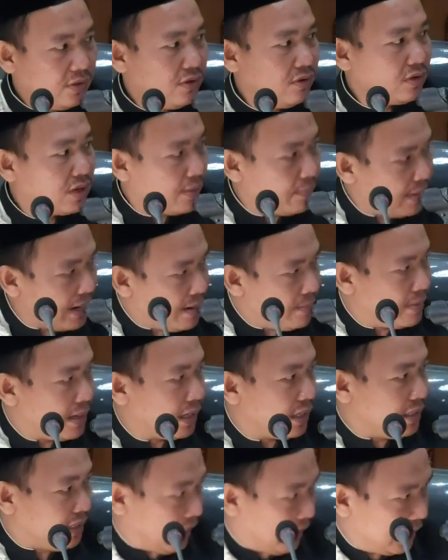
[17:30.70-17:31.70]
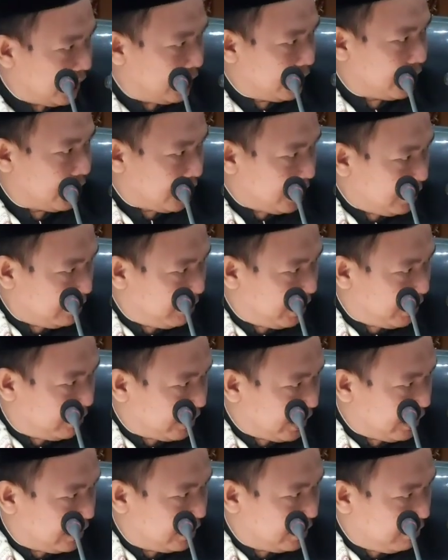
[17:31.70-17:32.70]
orang apa-apa kan ya? Iya kan? Begitu
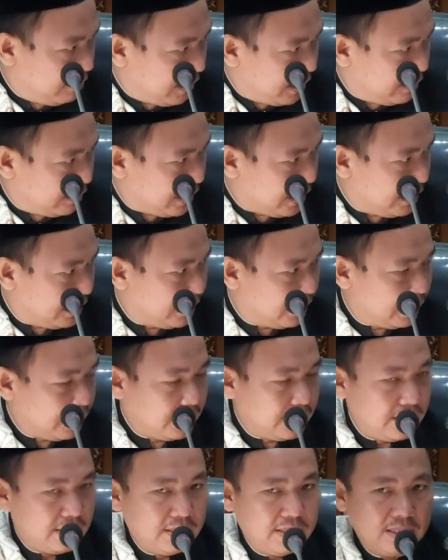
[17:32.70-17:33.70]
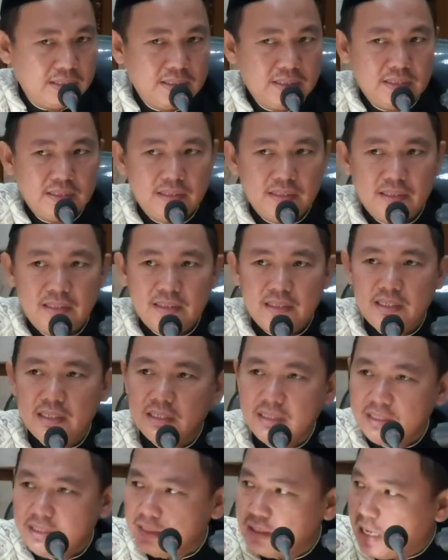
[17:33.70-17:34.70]
kan? Begitu kan?
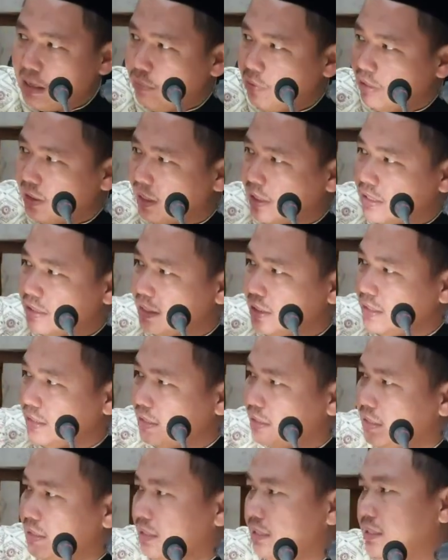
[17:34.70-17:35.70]
Ini awal dari sini.